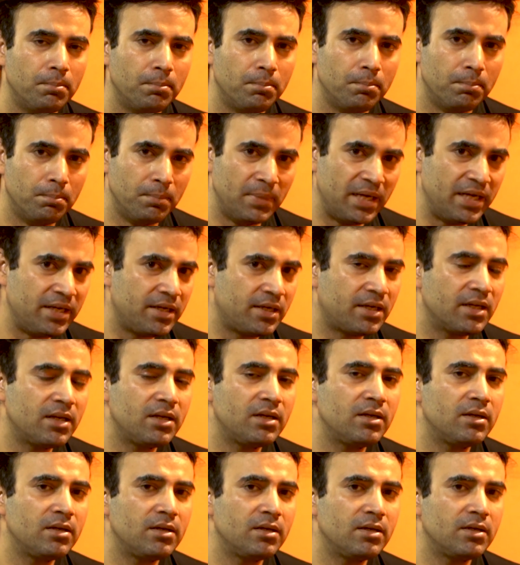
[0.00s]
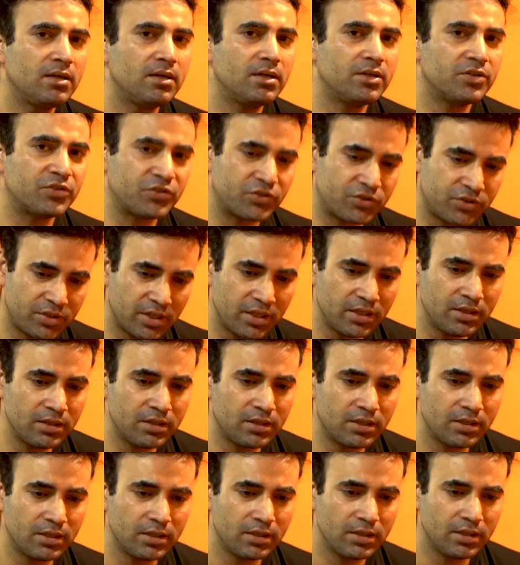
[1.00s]
मेंटल स्ट्रेंथ
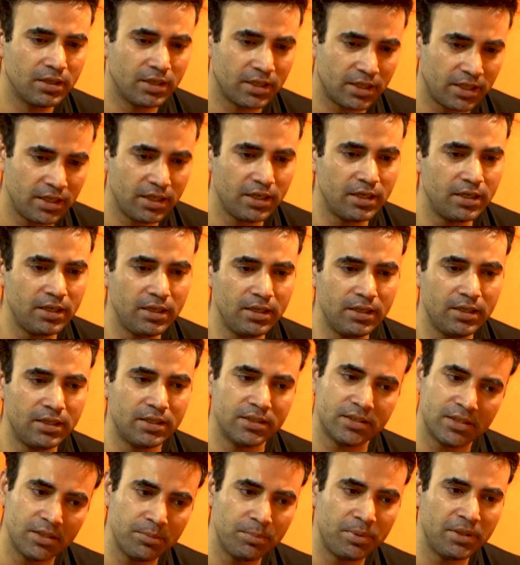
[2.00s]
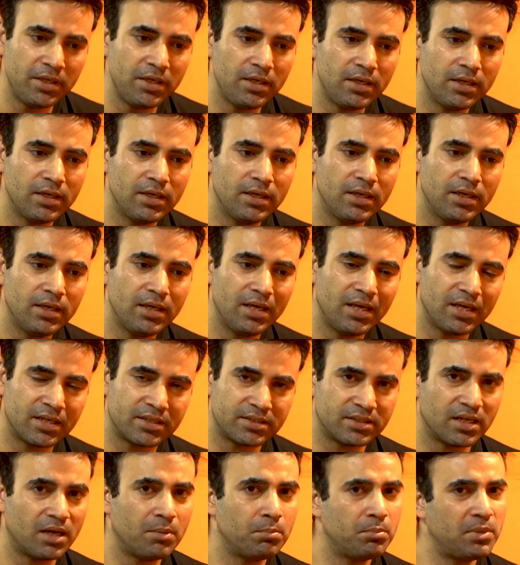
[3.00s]
ही किसी भी
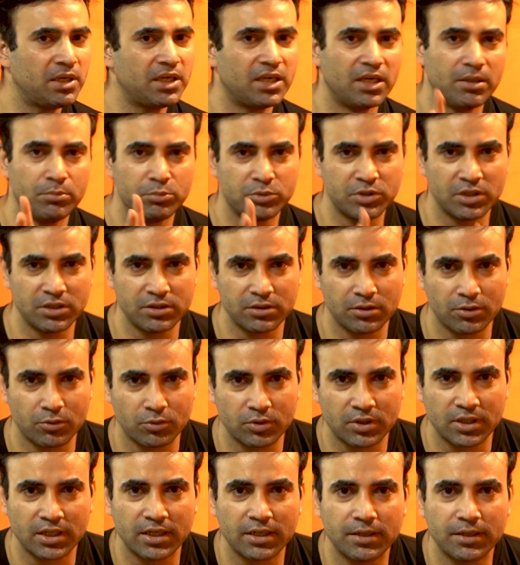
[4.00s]
एग्ज़ाम में गेम चेंजर होता